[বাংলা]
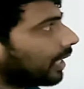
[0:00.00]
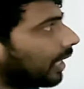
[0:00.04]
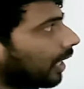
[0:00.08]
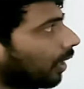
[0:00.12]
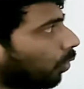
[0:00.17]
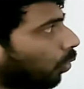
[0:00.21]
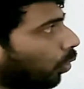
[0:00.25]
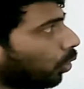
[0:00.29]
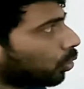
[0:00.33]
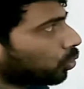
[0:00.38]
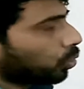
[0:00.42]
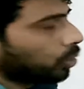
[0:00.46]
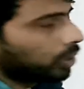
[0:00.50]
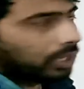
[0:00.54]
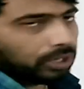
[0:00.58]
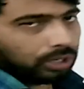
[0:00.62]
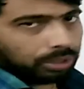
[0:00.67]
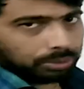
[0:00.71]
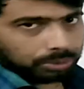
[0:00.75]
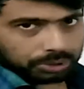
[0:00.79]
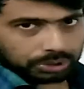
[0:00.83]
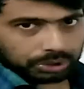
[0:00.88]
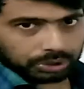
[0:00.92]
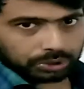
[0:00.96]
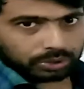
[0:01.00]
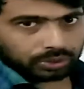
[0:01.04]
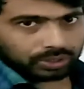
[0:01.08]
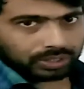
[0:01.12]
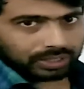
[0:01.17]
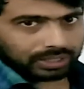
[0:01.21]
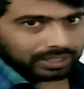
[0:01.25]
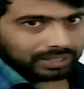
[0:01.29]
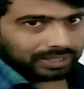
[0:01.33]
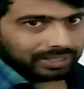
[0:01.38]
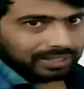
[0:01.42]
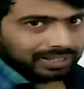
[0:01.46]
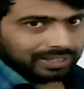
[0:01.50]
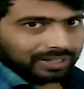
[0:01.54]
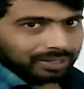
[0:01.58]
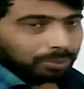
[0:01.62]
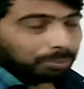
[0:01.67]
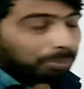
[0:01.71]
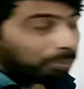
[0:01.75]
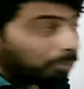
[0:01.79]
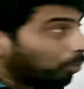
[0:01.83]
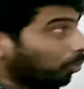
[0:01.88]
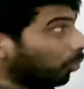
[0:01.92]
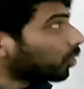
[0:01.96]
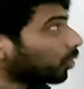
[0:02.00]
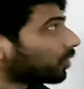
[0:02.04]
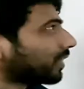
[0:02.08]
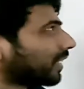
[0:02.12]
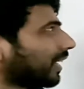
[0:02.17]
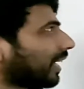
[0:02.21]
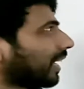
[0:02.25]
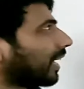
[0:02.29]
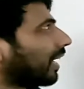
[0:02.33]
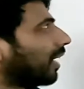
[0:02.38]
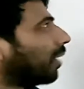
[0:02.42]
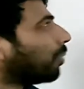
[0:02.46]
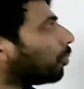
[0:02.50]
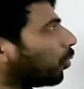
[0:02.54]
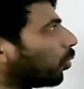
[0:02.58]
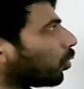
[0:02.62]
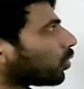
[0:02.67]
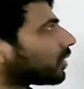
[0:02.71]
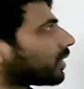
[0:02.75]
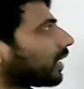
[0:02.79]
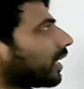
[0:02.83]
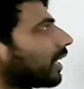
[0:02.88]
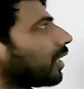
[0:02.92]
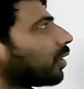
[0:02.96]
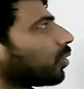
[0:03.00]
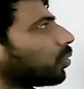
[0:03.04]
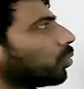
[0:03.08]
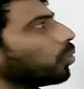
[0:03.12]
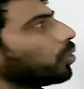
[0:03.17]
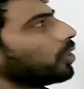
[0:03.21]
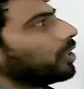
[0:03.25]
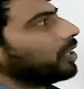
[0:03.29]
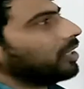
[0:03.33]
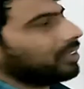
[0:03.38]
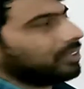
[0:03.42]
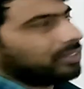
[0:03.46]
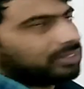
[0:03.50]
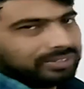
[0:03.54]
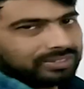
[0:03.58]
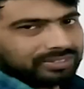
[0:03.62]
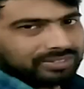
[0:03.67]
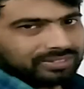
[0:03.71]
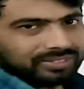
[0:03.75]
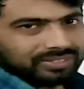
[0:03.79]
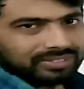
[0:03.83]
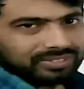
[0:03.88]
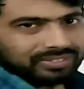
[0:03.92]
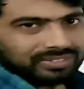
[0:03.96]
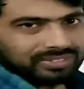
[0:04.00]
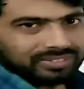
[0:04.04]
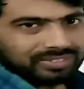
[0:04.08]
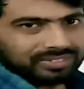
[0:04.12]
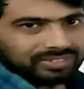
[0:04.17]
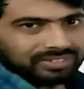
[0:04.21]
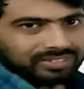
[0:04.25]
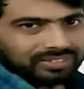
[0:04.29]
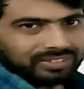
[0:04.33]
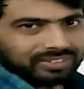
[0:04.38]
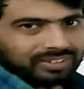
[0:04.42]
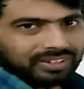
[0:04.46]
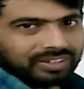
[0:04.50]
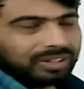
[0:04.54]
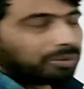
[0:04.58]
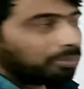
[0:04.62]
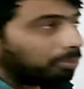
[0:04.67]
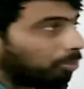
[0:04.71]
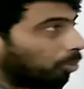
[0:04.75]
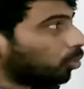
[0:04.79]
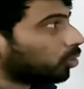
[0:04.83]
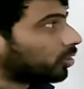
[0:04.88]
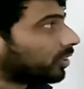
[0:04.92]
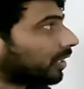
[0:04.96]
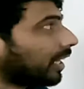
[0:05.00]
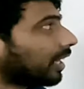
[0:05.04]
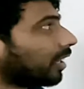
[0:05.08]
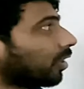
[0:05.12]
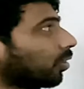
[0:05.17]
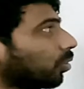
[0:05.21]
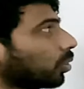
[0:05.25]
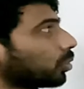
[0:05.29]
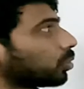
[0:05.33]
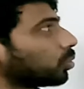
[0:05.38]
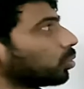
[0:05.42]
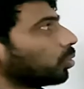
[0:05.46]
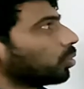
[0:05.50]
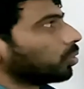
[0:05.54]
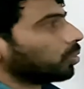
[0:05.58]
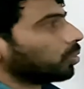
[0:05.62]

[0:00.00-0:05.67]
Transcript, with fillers: দিলে কত টাকা অবশিষ্ট থাকে মোট টাকা মোট টাকা কই মোট টাকা কত